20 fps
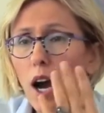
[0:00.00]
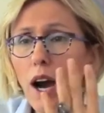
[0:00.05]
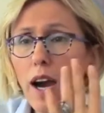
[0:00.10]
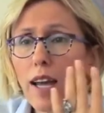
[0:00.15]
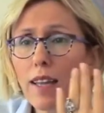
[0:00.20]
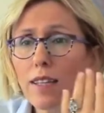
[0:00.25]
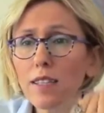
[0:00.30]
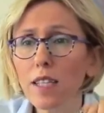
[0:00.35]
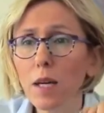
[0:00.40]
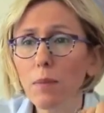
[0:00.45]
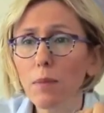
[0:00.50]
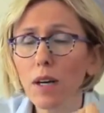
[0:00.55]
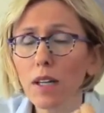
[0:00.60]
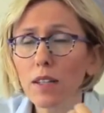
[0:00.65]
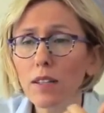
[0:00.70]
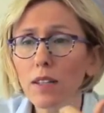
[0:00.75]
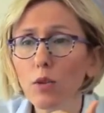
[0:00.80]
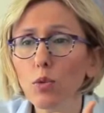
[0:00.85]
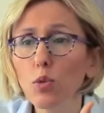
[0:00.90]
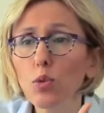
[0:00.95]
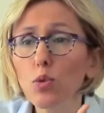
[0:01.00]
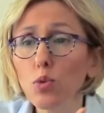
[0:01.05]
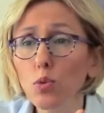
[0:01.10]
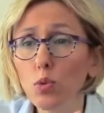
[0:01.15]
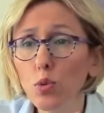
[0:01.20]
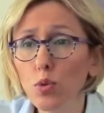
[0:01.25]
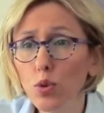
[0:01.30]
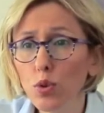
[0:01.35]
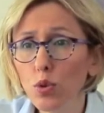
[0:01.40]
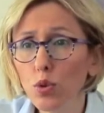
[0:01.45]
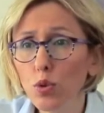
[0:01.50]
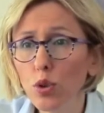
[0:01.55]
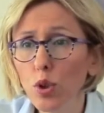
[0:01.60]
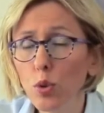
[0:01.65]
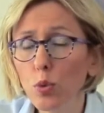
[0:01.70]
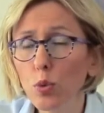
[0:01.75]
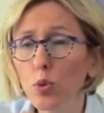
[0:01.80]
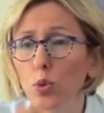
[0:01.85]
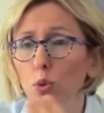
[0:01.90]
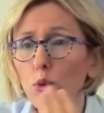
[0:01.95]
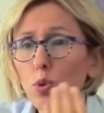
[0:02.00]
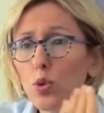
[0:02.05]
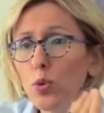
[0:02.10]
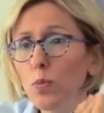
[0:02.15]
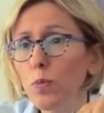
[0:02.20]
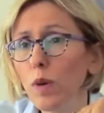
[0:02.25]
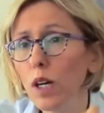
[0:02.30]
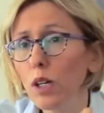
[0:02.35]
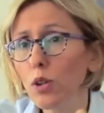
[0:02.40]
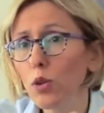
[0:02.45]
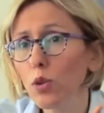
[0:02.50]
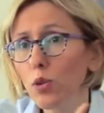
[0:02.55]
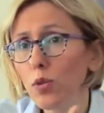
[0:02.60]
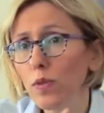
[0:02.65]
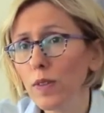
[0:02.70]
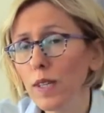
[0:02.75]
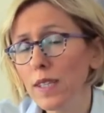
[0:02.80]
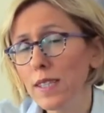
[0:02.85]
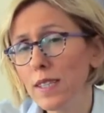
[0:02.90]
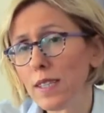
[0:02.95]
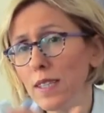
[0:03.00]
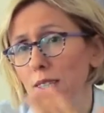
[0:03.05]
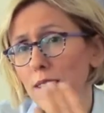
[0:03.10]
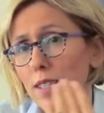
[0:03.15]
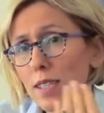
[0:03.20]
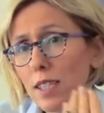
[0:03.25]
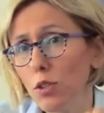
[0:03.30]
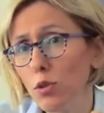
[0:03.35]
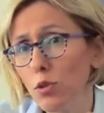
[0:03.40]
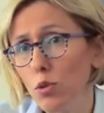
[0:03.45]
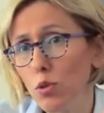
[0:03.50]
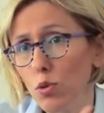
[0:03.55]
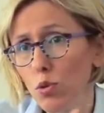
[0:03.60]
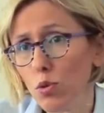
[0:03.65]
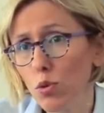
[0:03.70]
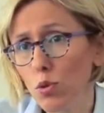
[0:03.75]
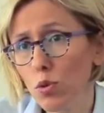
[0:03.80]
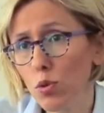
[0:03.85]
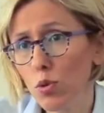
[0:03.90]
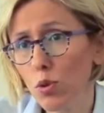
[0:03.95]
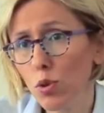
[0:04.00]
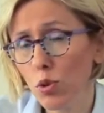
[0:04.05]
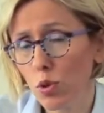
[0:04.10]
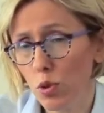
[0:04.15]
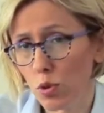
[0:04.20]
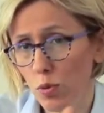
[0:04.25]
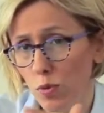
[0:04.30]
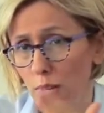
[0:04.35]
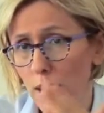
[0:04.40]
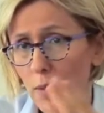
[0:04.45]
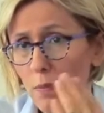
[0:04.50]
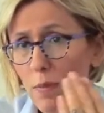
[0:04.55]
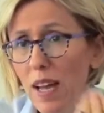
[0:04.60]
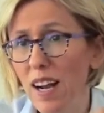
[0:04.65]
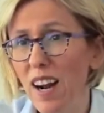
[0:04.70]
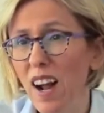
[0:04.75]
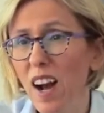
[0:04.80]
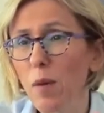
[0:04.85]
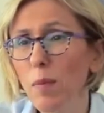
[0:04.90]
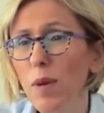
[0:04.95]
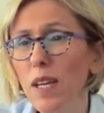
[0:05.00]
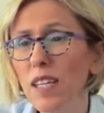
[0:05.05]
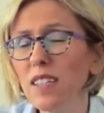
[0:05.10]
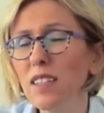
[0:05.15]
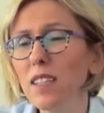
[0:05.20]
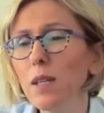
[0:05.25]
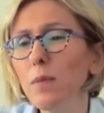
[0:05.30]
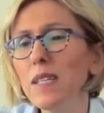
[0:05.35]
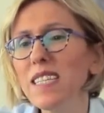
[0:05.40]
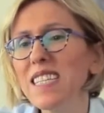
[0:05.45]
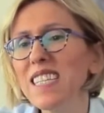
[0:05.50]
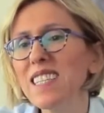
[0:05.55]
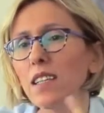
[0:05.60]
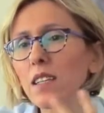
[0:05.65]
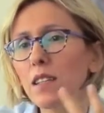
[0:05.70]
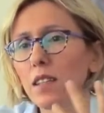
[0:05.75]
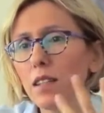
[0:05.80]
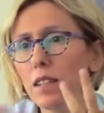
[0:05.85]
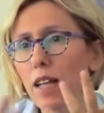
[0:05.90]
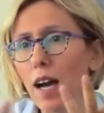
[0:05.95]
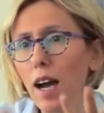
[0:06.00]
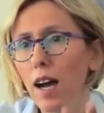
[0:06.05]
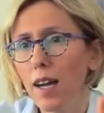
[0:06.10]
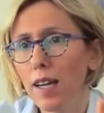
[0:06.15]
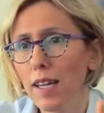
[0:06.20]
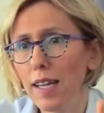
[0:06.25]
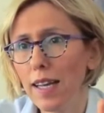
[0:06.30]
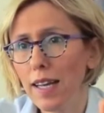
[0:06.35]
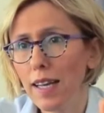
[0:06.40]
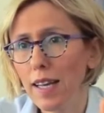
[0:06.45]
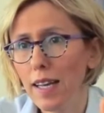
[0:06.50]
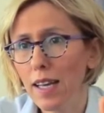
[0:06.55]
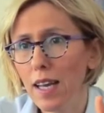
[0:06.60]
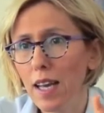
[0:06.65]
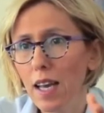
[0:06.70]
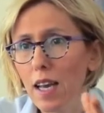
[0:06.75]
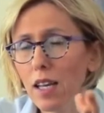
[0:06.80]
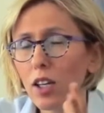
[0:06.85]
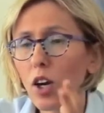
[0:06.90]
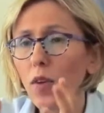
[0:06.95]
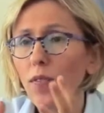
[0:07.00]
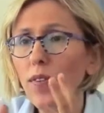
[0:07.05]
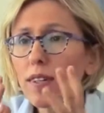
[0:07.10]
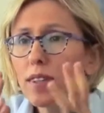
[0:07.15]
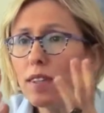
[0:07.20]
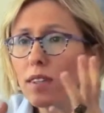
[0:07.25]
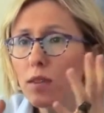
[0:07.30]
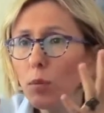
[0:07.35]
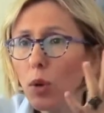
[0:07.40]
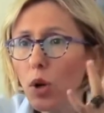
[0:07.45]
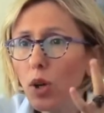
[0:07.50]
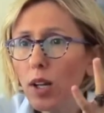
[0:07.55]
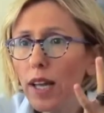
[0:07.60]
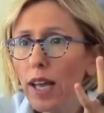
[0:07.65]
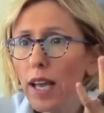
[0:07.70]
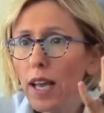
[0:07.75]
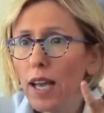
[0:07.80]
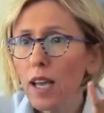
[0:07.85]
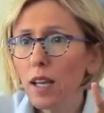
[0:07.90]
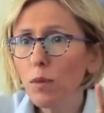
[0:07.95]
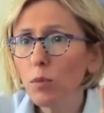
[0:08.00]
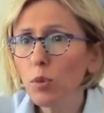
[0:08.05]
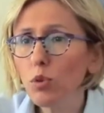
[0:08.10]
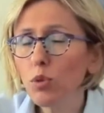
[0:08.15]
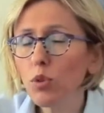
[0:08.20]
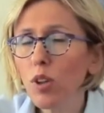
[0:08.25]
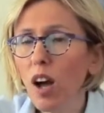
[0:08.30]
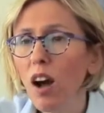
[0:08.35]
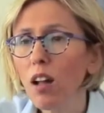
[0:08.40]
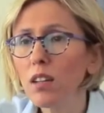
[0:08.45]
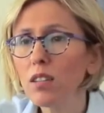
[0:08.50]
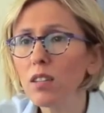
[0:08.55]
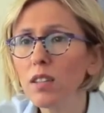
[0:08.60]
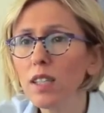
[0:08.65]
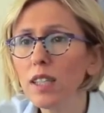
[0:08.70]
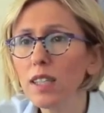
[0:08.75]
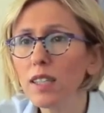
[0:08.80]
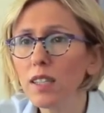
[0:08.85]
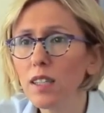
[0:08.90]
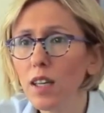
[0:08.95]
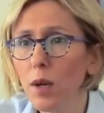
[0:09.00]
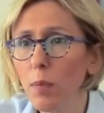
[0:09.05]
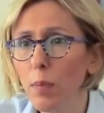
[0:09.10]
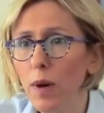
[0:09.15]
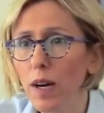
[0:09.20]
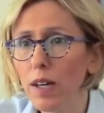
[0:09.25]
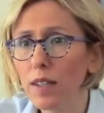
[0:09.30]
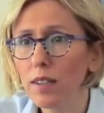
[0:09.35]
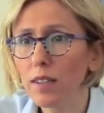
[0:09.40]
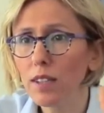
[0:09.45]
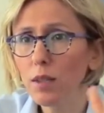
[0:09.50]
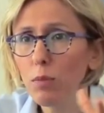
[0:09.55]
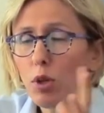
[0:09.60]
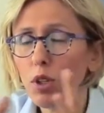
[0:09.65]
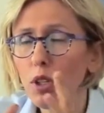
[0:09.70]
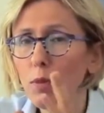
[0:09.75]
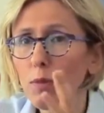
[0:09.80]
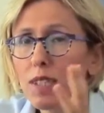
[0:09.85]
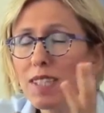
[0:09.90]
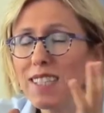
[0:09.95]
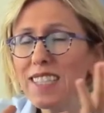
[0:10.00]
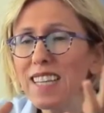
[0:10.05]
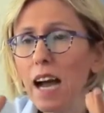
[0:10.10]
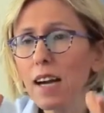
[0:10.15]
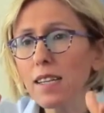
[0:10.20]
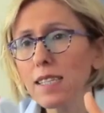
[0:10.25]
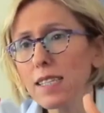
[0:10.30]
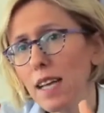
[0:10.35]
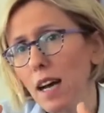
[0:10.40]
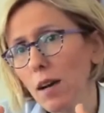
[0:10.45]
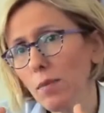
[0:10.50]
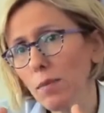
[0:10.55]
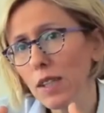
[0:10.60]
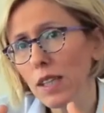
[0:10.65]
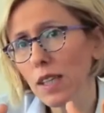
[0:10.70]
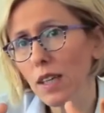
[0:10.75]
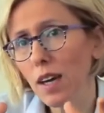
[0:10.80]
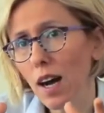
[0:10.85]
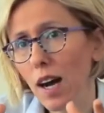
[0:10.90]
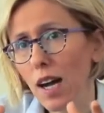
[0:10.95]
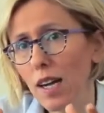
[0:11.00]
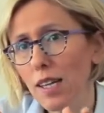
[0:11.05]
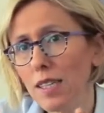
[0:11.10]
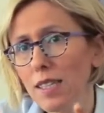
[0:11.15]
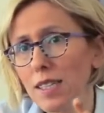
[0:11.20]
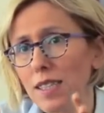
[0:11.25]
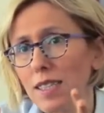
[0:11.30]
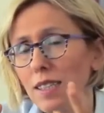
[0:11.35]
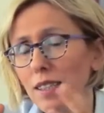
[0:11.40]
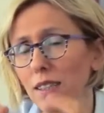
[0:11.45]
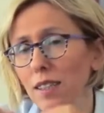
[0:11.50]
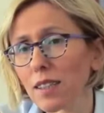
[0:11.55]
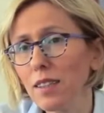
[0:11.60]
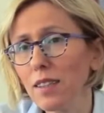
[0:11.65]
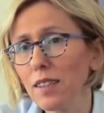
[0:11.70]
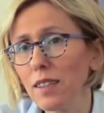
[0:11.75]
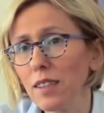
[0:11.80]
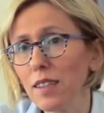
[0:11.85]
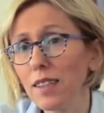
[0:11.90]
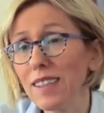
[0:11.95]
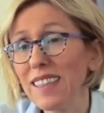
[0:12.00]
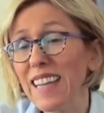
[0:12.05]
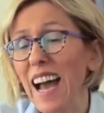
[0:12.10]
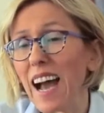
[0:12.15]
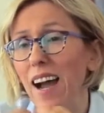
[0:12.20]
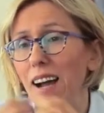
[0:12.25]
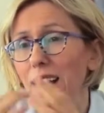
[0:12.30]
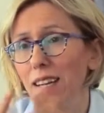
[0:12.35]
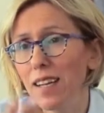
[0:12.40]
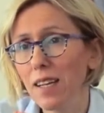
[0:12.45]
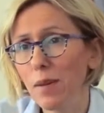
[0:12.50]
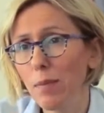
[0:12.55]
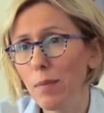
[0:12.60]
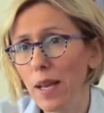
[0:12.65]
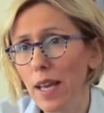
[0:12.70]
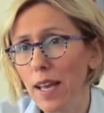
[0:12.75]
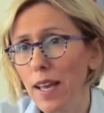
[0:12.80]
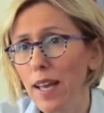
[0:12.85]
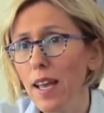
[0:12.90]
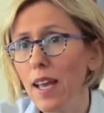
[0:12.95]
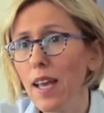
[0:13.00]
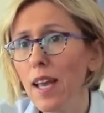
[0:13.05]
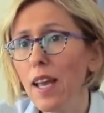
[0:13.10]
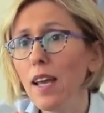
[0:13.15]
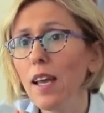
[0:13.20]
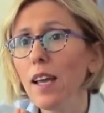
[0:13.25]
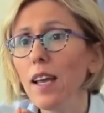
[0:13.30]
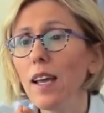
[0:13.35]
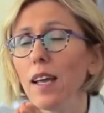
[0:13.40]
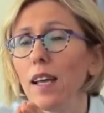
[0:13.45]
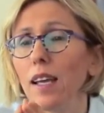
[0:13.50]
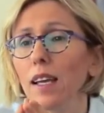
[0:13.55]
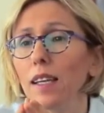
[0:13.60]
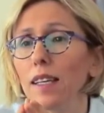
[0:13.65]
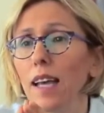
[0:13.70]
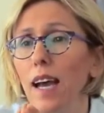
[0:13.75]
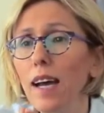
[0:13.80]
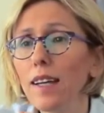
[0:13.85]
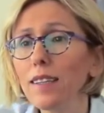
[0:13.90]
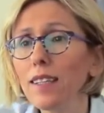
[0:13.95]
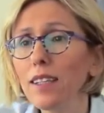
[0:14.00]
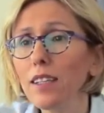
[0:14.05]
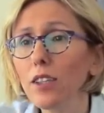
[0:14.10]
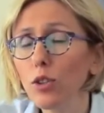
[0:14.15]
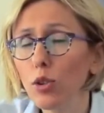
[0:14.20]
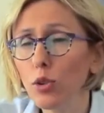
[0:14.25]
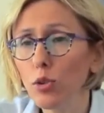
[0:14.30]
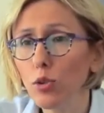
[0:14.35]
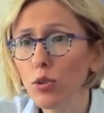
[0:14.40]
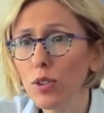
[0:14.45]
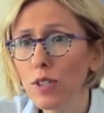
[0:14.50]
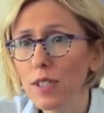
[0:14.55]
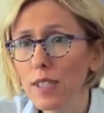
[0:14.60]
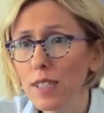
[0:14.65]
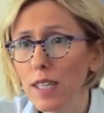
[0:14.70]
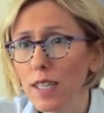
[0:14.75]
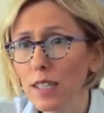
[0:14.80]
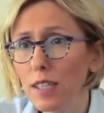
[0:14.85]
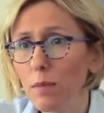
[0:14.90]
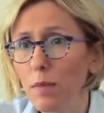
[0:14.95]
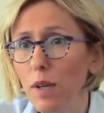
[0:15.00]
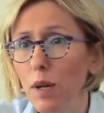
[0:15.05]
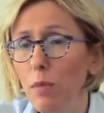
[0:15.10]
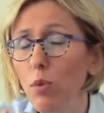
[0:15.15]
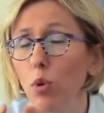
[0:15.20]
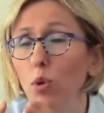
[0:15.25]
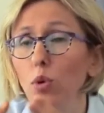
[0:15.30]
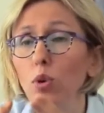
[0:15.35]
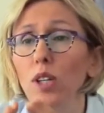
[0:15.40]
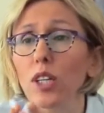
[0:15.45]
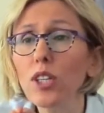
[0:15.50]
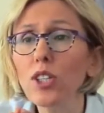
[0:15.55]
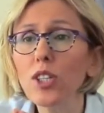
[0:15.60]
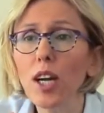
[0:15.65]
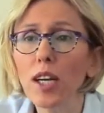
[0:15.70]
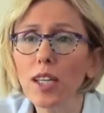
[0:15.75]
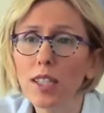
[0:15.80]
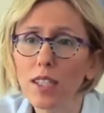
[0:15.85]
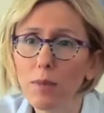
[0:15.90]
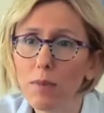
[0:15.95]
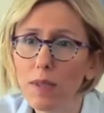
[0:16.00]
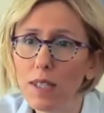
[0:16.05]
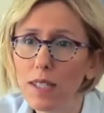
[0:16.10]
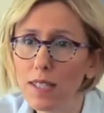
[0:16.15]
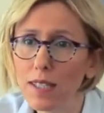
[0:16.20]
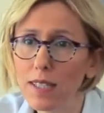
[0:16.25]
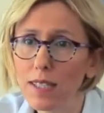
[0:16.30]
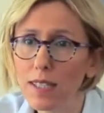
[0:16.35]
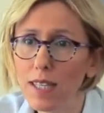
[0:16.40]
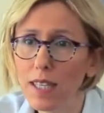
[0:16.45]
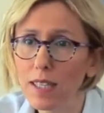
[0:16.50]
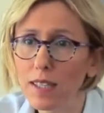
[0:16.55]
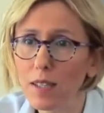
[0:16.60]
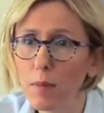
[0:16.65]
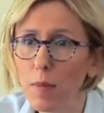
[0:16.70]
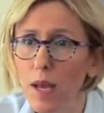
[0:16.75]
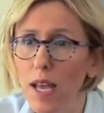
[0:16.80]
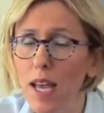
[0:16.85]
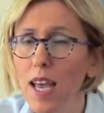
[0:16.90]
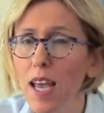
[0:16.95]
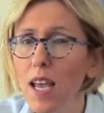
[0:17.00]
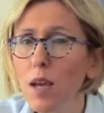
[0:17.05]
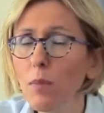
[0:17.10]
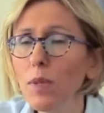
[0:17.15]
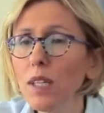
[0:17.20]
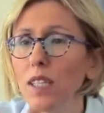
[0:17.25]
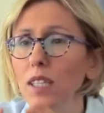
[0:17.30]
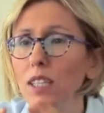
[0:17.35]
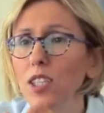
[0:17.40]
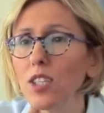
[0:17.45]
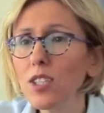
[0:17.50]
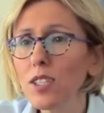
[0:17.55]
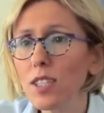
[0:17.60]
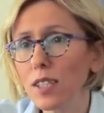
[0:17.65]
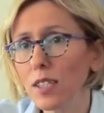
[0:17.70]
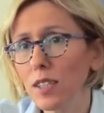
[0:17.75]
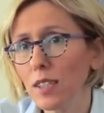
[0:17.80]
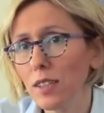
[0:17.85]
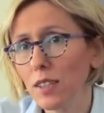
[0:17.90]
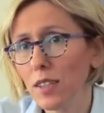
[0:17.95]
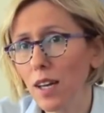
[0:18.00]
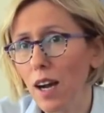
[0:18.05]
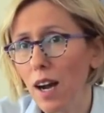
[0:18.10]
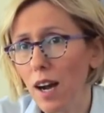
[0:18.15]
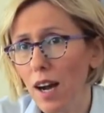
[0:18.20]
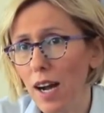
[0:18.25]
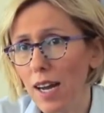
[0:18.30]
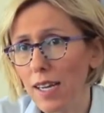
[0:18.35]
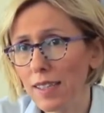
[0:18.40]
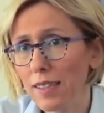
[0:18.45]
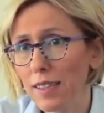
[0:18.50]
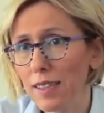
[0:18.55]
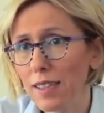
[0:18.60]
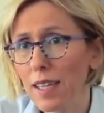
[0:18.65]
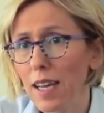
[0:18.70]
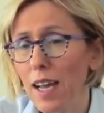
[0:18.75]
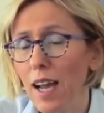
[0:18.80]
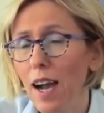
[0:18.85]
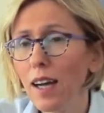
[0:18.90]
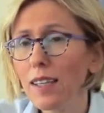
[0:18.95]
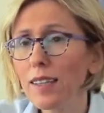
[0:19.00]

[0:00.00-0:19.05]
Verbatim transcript: Aynı zamanda vücutta uyuşma, kuvvetsizlik, güçsüzlük ve beraberinde bir sıkıntı hali kafanın böyle bütün algıların kapandığı böyle bir sersemlik hali, sıkıntı, terleme, e, kendini kötü hissetme, boğulacak gibi hissetme bir iç sıkıntı halidir.